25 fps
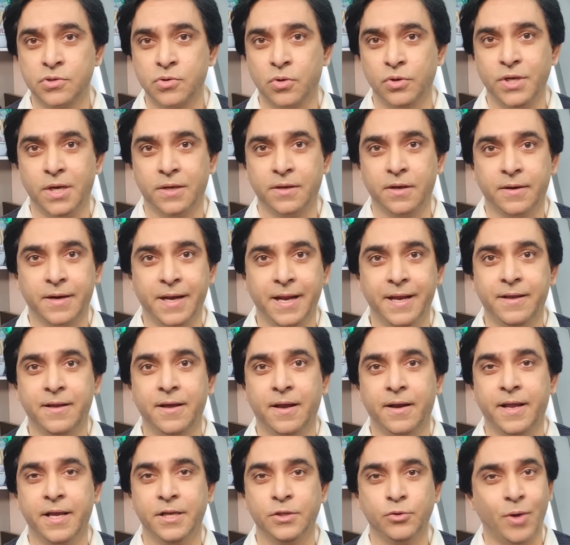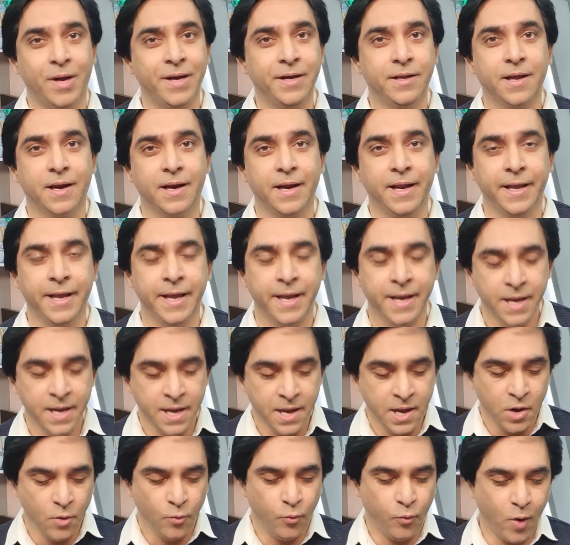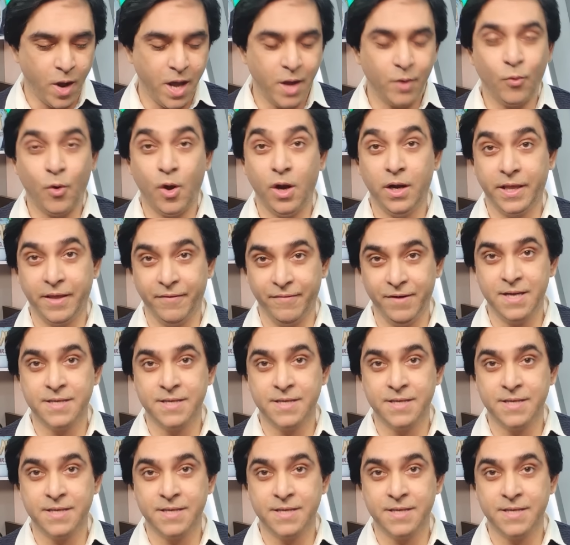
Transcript: उसको जाकर क्लिक करके ज्वाइन कर लेंगे फायर की